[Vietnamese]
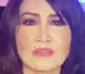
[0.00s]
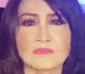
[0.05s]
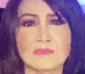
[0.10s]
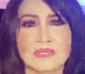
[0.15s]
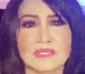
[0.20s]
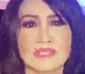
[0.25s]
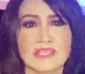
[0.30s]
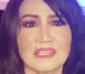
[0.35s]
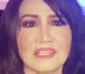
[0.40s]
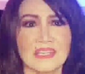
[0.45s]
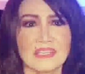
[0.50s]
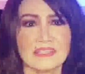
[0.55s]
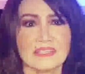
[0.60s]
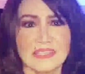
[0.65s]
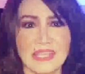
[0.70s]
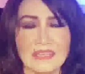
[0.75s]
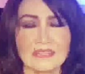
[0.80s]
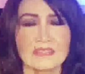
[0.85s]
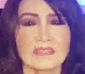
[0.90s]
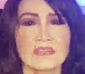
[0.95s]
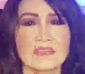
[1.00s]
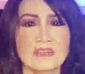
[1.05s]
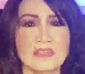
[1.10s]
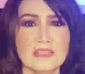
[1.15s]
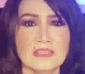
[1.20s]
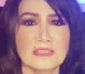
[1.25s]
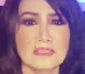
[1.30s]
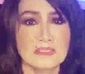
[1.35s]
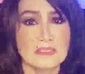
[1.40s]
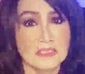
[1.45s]
mà thành lan nhắc tới
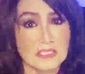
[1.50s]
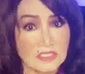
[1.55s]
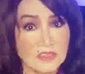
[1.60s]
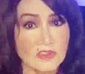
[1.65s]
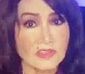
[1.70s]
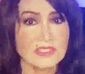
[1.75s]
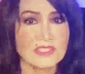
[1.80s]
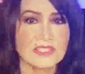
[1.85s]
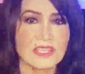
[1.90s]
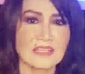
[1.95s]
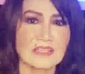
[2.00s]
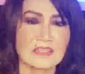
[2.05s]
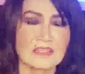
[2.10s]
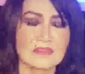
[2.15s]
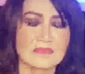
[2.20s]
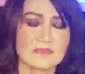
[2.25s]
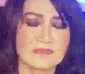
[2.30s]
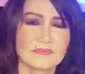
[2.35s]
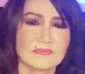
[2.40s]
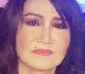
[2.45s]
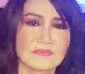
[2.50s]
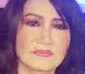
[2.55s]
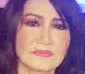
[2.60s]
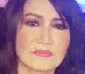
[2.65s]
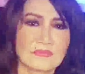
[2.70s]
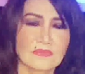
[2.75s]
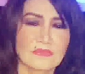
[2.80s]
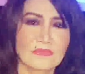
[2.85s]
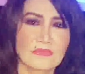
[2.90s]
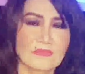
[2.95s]
chiếc nón sắt
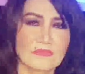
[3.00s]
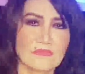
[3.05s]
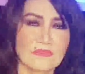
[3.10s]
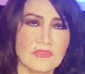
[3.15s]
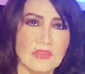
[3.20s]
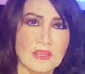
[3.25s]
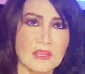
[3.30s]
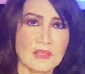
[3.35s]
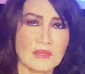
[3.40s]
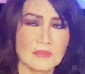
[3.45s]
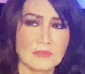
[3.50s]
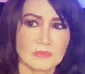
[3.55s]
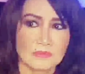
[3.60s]
và